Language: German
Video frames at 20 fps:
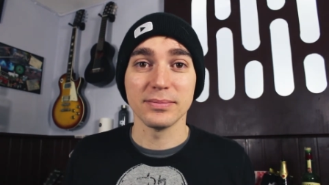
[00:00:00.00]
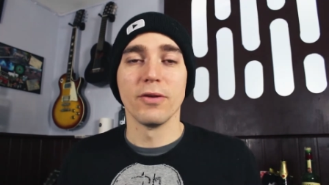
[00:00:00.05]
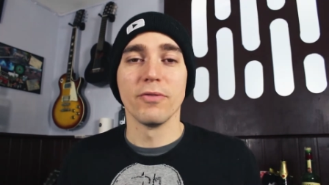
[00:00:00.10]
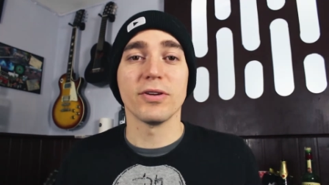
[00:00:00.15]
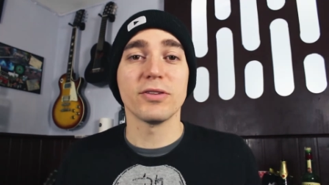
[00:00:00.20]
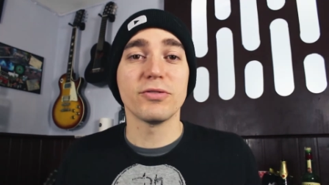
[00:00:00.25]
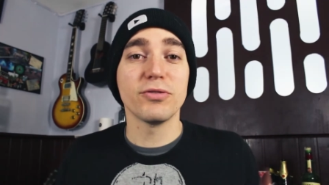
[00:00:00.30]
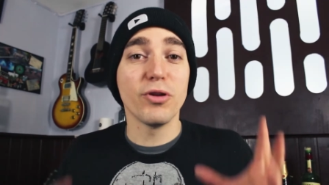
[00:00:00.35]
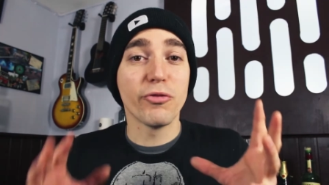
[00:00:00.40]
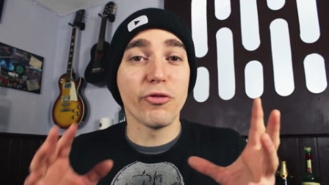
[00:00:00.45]

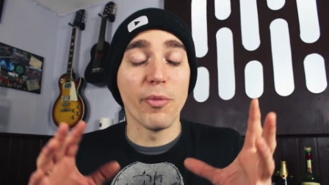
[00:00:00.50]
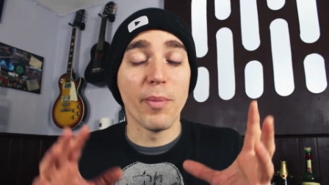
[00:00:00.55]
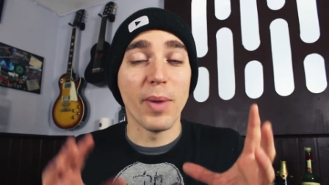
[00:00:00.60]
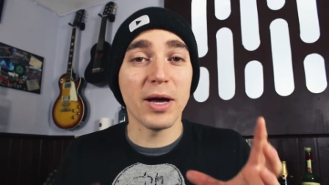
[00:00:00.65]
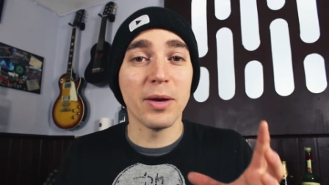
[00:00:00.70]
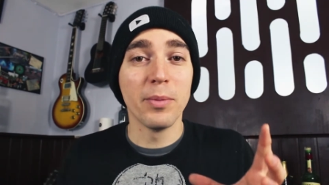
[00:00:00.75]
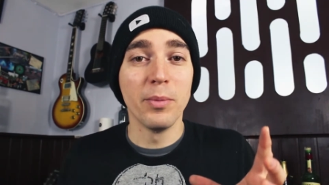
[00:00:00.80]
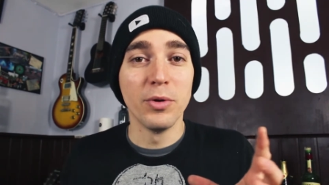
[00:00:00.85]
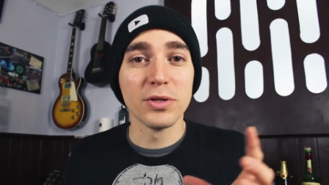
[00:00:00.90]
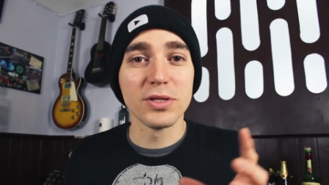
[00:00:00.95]
Was wir dafür
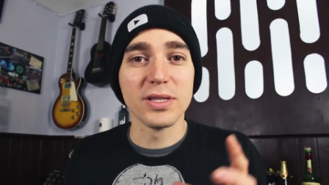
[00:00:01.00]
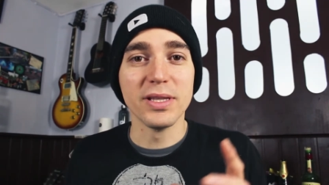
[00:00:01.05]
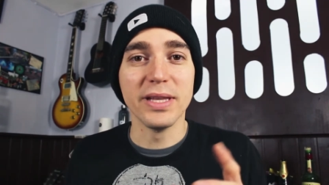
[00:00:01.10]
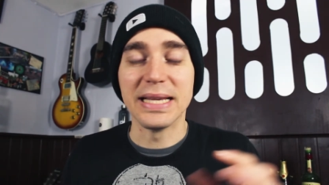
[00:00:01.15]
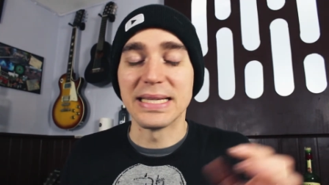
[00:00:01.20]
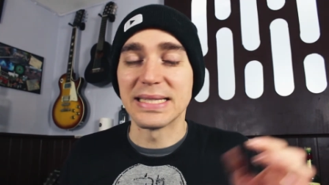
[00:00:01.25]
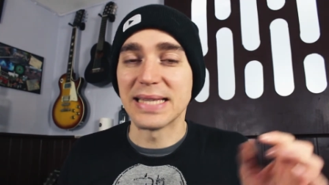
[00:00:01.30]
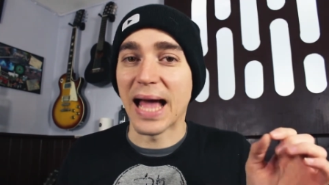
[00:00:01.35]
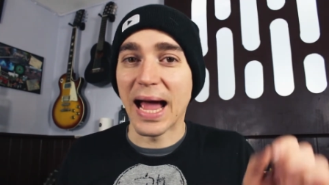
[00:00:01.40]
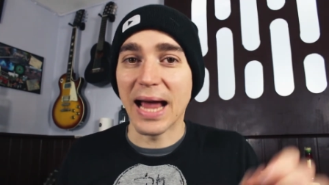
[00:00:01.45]
machen müssen,
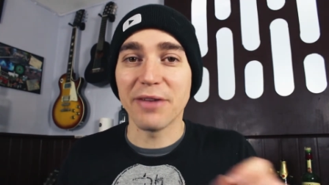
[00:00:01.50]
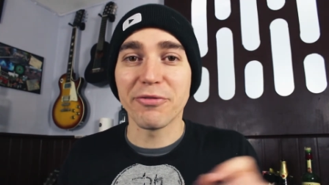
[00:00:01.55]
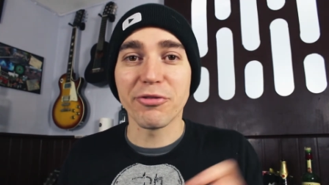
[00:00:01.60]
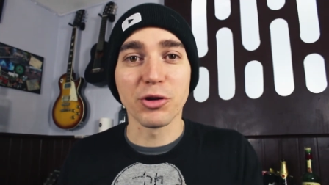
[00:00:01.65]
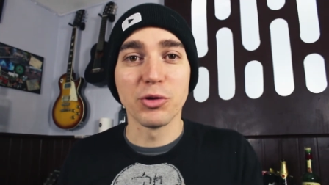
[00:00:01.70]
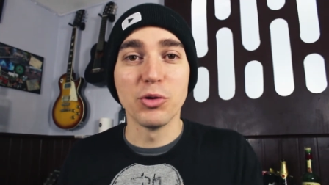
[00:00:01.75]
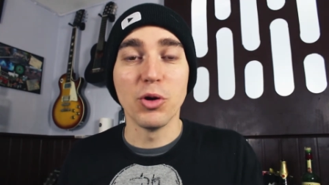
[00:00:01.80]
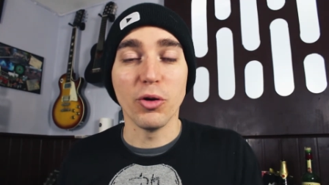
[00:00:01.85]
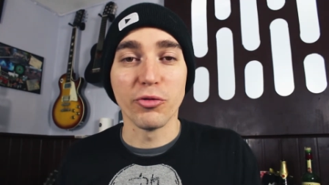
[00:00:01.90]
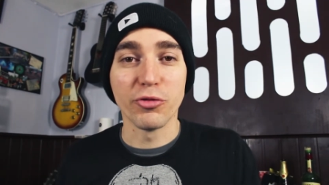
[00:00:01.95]
ist
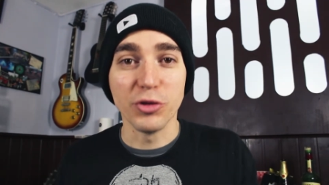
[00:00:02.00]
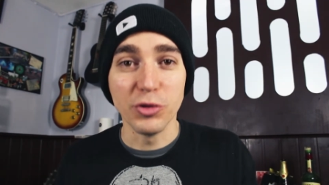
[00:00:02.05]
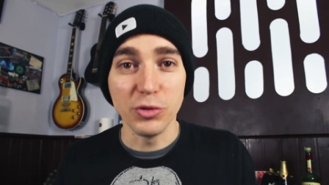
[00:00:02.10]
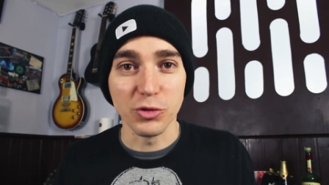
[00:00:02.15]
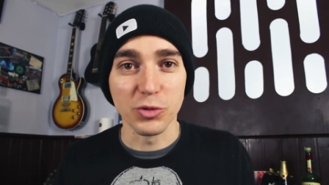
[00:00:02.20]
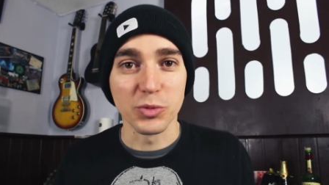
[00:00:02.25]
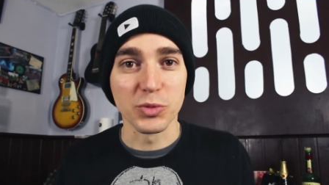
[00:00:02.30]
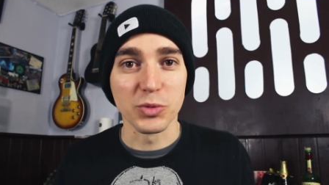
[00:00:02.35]
einfach nur auf YouTube